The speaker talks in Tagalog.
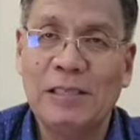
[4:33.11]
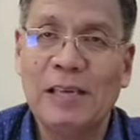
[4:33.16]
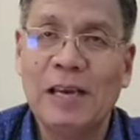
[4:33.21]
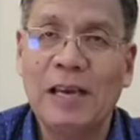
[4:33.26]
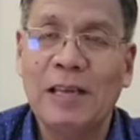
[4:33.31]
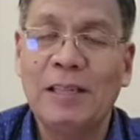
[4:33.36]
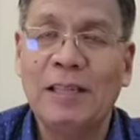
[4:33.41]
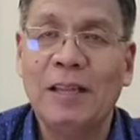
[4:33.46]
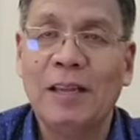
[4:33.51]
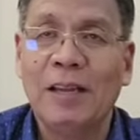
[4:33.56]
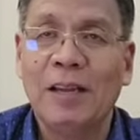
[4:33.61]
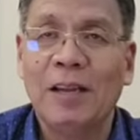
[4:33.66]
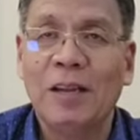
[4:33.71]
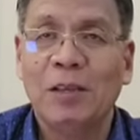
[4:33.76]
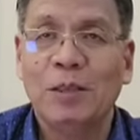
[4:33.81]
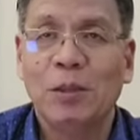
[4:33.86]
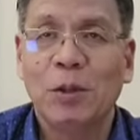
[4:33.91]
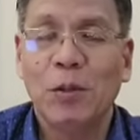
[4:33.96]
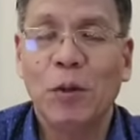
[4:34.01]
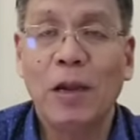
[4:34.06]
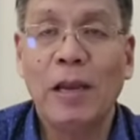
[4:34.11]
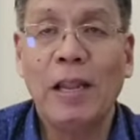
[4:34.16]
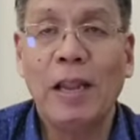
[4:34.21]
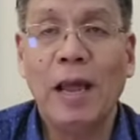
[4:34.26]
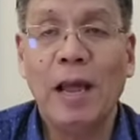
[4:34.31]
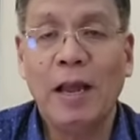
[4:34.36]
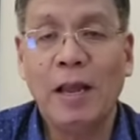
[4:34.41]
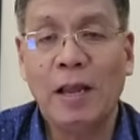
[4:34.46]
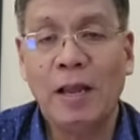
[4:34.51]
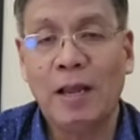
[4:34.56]
yan. So,
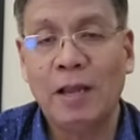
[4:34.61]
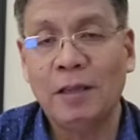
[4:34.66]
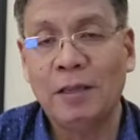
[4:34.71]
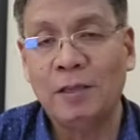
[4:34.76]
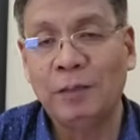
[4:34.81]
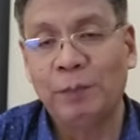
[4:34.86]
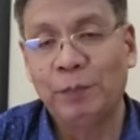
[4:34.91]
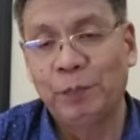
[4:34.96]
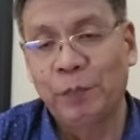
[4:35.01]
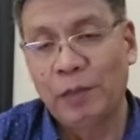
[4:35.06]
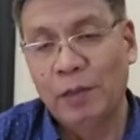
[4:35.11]
kailangan